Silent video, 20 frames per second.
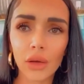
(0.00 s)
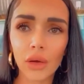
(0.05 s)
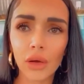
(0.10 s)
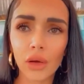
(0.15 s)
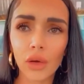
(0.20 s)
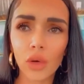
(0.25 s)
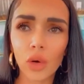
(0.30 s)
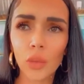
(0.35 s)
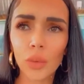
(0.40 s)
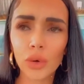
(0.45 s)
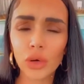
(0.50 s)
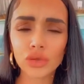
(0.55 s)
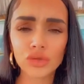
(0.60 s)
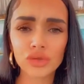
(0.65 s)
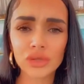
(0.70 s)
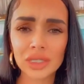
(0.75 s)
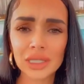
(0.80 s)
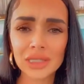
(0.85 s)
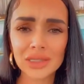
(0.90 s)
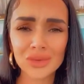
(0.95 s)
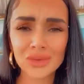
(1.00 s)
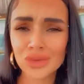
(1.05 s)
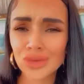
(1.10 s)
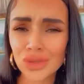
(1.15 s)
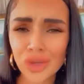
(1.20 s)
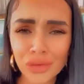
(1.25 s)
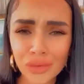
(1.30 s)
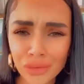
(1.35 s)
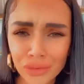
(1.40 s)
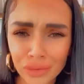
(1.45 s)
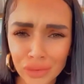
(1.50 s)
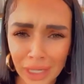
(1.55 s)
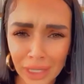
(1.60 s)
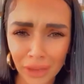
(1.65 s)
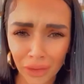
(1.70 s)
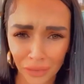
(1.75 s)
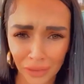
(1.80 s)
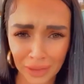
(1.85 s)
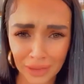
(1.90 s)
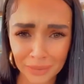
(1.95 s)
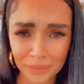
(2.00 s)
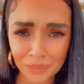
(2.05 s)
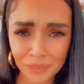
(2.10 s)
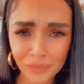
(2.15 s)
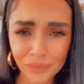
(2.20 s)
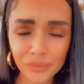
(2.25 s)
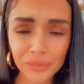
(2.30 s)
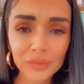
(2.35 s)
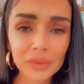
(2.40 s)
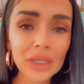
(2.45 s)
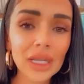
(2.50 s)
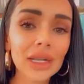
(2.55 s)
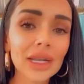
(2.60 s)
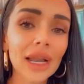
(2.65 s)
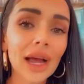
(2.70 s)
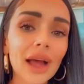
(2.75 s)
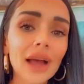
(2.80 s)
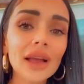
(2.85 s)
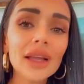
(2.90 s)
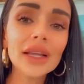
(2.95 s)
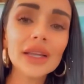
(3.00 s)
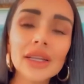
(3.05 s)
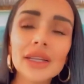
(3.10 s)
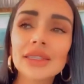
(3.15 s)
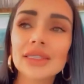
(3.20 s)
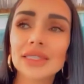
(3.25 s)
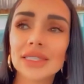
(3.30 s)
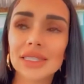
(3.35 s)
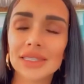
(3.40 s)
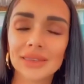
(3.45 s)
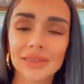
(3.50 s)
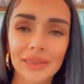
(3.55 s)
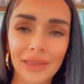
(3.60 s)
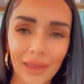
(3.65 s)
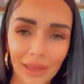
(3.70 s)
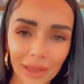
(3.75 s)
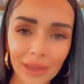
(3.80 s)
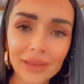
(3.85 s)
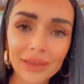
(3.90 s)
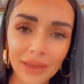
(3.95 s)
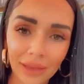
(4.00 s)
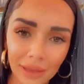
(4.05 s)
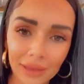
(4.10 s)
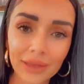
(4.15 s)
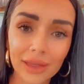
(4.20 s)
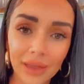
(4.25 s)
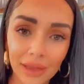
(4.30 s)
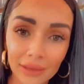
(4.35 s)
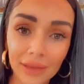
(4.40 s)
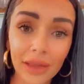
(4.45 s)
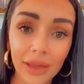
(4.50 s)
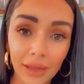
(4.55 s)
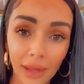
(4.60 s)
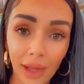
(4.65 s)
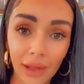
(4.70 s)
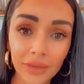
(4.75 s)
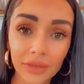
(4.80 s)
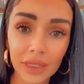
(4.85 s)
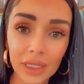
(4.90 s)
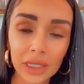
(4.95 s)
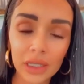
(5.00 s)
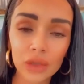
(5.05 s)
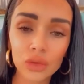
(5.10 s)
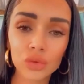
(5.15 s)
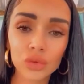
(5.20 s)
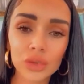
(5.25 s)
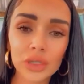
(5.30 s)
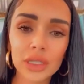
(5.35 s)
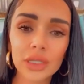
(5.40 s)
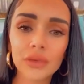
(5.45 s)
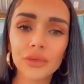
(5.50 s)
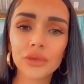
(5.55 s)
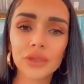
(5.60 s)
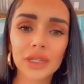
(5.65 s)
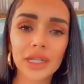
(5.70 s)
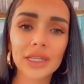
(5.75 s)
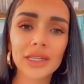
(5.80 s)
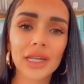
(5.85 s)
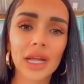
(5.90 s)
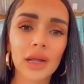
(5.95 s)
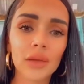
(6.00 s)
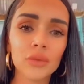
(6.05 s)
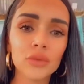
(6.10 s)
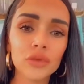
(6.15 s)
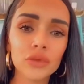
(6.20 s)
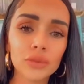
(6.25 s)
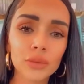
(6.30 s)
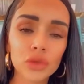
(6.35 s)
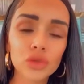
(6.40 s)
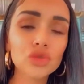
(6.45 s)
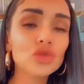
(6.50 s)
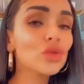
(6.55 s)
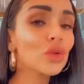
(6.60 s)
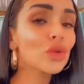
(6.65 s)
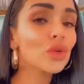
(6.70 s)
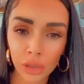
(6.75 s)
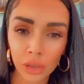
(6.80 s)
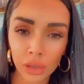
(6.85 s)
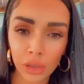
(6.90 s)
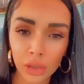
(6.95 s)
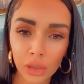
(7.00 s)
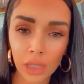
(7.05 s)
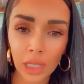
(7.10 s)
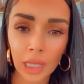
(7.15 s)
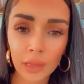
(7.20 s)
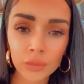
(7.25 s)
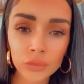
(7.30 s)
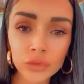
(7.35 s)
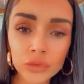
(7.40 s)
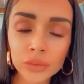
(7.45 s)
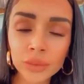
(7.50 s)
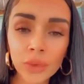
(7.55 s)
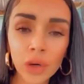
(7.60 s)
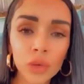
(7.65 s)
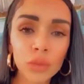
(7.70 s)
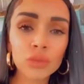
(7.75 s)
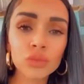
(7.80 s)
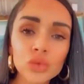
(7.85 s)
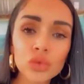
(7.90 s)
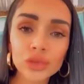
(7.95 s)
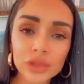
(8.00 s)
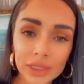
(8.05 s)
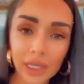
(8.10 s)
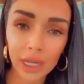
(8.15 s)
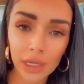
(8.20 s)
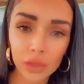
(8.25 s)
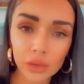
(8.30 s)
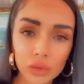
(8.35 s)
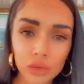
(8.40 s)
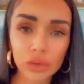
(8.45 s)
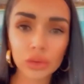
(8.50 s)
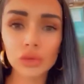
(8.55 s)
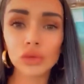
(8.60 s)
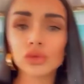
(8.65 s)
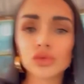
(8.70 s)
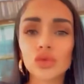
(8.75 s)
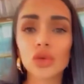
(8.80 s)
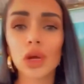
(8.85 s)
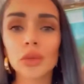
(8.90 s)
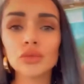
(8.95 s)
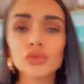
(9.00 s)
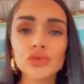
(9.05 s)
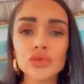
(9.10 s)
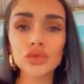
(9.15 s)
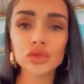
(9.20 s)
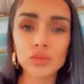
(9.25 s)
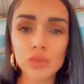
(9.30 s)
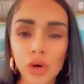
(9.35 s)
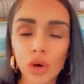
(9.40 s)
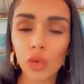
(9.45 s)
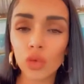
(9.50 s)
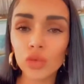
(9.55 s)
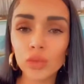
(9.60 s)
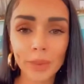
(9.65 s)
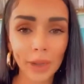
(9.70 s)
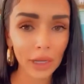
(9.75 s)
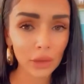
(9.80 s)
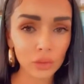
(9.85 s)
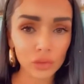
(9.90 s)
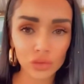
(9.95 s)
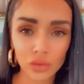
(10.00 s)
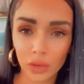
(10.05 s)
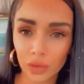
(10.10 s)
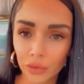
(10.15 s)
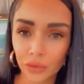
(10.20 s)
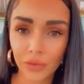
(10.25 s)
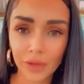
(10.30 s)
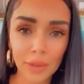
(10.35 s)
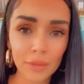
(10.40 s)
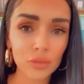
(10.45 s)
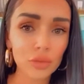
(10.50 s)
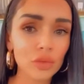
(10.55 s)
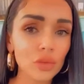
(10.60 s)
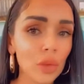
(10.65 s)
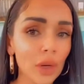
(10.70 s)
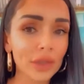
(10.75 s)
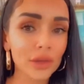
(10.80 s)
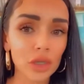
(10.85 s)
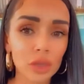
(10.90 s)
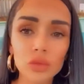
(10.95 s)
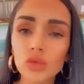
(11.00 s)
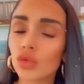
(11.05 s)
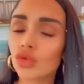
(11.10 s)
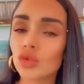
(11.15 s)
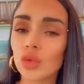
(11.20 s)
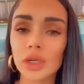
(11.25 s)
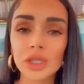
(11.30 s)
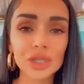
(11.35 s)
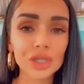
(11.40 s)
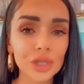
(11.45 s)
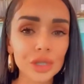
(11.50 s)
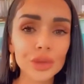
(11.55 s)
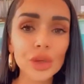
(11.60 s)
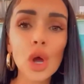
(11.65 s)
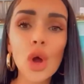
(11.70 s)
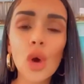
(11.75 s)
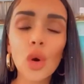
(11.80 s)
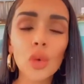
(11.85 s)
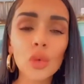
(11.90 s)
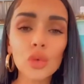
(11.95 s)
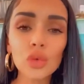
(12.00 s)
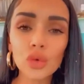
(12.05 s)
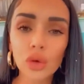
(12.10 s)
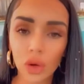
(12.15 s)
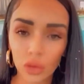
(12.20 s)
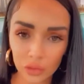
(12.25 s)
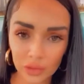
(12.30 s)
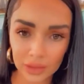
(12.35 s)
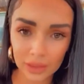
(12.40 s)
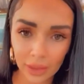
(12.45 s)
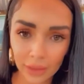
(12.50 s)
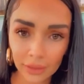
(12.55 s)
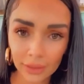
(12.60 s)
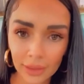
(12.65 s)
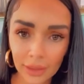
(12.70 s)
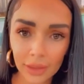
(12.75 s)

opportunistes ou ce que vous voulez, en fait Là, c'est très très très très grave. Donc il faudrait qu'il y ait un mouvement solide un mouvement mondial, que l'on soit musulman ou pas, qu'on soit une femme ou un homme, qu'on soit jeune ou ancien.